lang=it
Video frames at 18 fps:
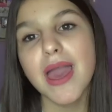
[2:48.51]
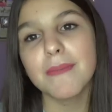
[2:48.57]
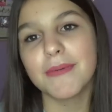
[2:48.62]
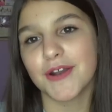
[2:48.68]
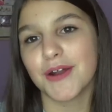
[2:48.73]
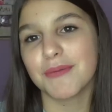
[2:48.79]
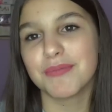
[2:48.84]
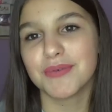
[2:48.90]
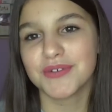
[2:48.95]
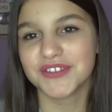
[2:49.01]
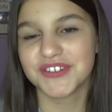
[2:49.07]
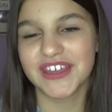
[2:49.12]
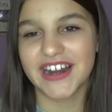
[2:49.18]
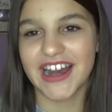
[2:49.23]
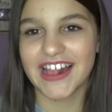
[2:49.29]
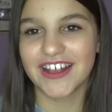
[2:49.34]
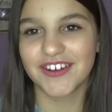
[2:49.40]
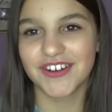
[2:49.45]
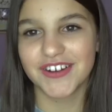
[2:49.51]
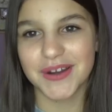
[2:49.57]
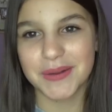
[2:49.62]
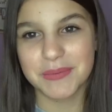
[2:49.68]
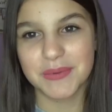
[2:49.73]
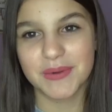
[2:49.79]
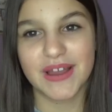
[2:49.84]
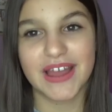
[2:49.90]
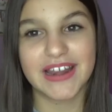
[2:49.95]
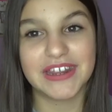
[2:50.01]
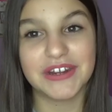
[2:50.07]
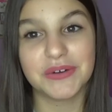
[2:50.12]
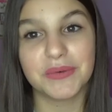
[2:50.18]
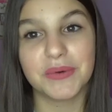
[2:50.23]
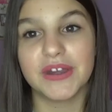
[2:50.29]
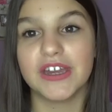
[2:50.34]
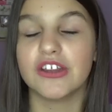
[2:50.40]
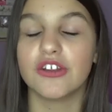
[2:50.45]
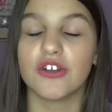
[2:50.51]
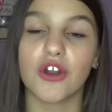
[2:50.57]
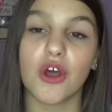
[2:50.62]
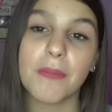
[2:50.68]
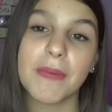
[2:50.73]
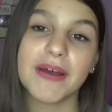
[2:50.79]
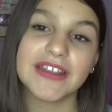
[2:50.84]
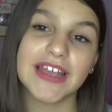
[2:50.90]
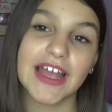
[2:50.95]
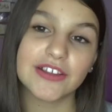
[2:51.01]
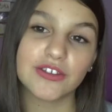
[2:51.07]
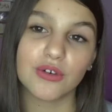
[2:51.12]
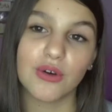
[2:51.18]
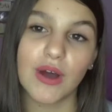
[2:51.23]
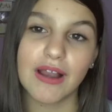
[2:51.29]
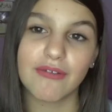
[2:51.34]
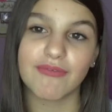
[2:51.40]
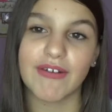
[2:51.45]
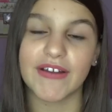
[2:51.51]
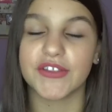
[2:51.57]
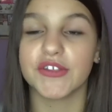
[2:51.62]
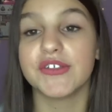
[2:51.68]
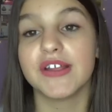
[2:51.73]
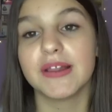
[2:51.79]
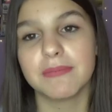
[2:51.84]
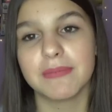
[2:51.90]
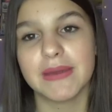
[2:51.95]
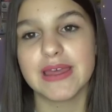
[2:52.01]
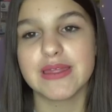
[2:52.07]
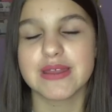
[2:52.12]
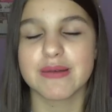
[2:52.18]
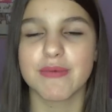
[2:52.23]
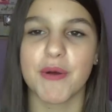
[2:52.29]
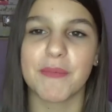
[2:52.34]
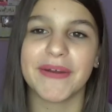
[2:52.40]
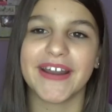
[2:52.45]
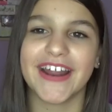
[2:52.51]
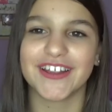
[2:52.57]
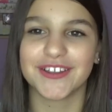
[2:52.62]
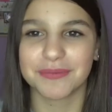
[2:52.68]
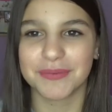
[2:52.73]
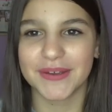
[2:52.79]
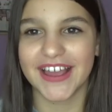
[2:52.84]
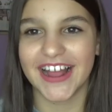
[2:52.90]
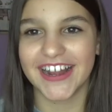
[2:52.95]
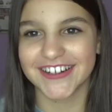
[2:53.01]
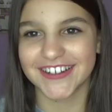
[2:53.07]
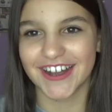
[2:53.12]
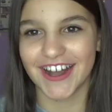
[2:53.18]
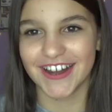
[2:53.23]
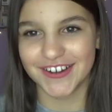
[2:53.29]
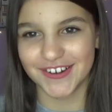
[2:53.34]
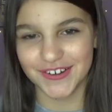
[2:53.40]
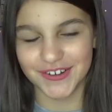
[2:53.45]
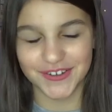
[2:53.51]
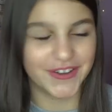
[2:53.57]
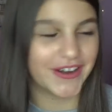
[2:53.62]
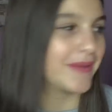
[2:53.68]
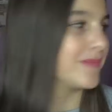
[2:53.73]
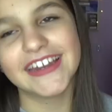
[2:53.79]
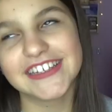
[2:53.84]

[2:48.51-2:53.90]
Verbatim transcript: però appunto era il colore più carino, quindi non ho badato al fatto del mese, ma ho badato più che altro al colore.